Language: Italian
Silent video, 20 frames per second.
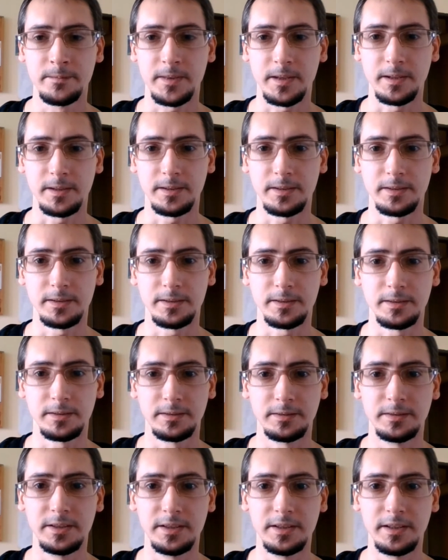
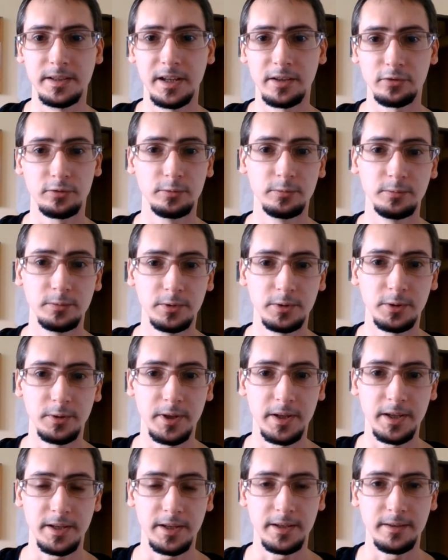eh, di riassunto
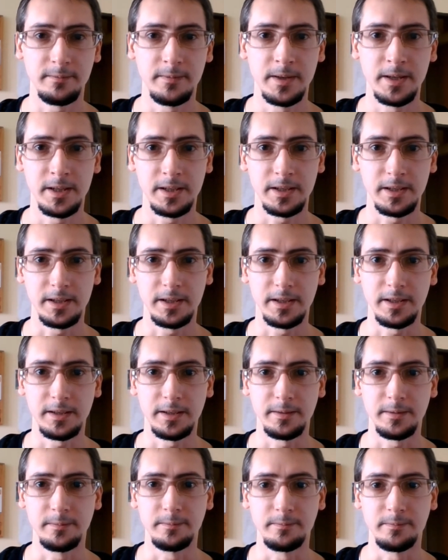e,
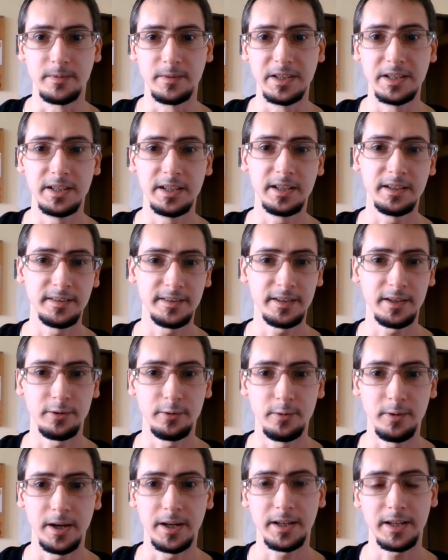e,
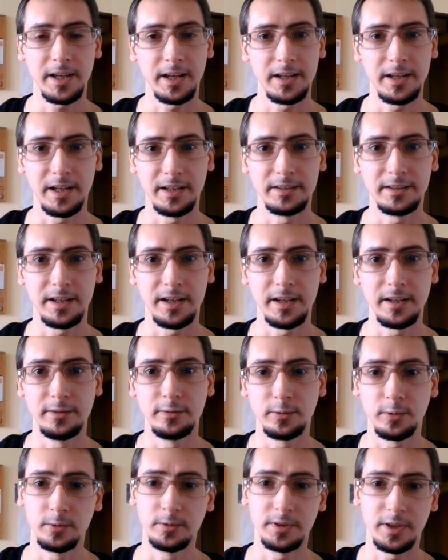indirizzerò anche agli altri
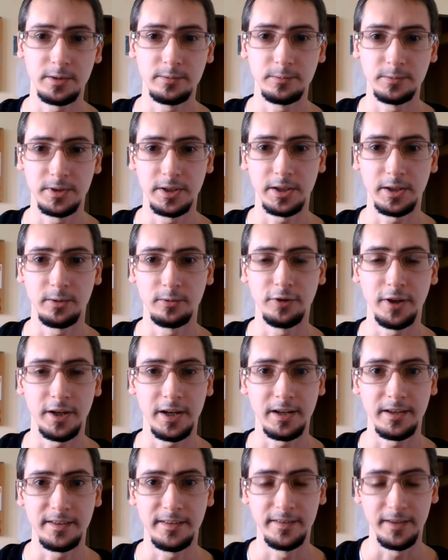contenuti che ho già
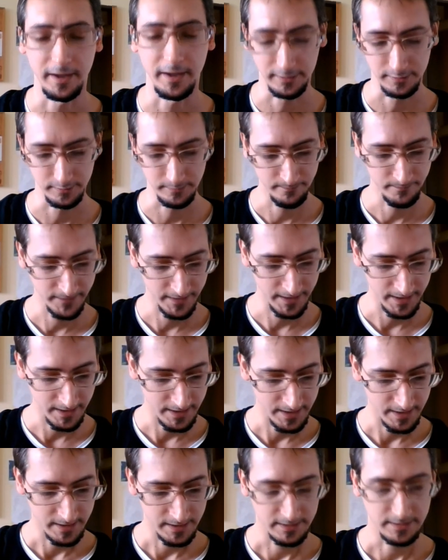realizzato.
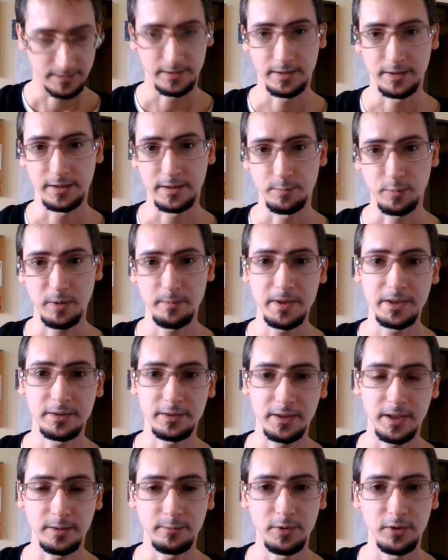Eh, premetto
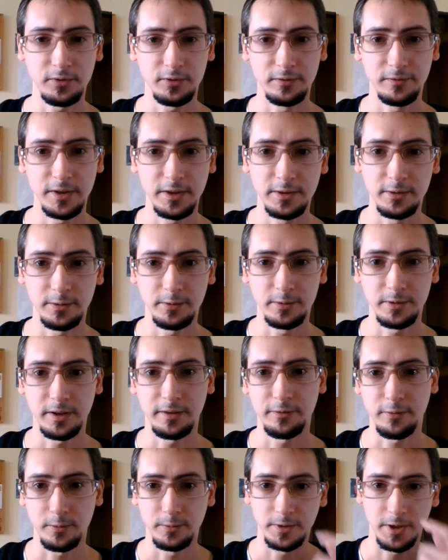che in questo video non
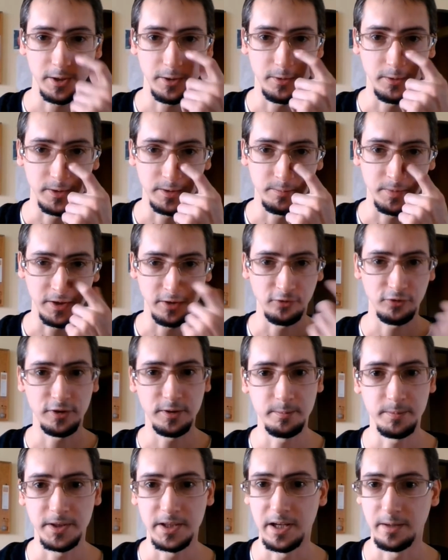affronterò i
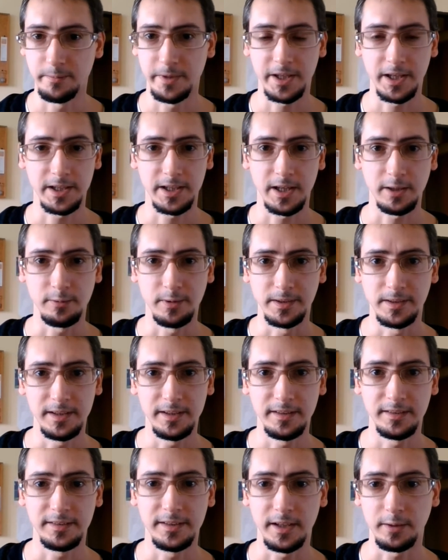principi della meccanica
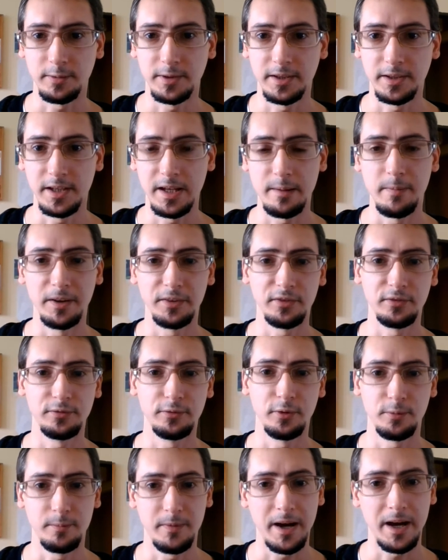quantistica, quindi le basi
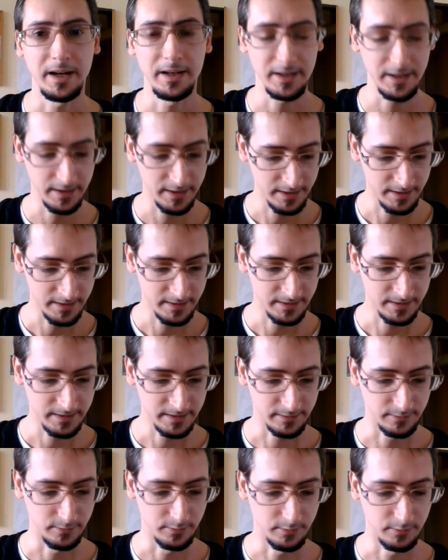formali
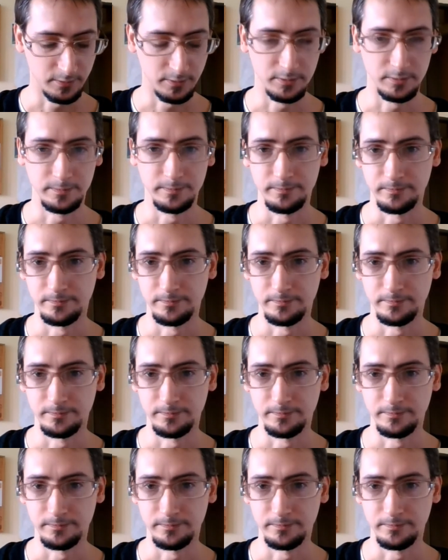o